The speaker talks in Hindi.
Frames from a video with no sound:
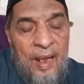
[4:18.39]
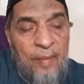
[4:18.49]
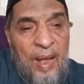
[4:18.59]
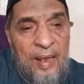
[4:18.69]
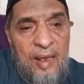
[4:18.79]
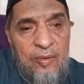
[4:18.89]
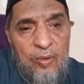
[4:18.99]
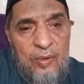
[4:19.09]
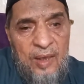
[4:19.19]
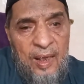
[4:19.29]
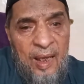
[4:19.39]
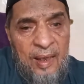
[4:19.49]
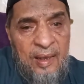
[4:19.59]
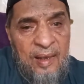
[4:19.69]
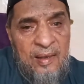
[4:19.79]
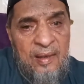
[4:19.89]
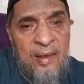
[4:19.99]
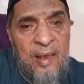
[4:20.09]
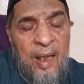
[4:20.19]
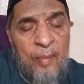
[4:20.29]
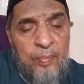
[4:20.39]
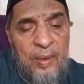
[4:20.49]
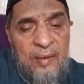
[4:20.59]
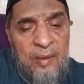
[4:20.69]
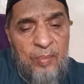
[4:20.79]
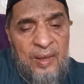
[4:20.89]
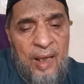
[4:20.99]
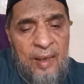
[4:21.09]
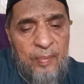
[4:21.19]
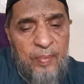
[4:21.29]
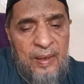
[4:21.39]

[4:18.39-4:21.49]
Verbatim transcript: हमारा रोल ये है कि इतनी हम पर जिम्मेदारी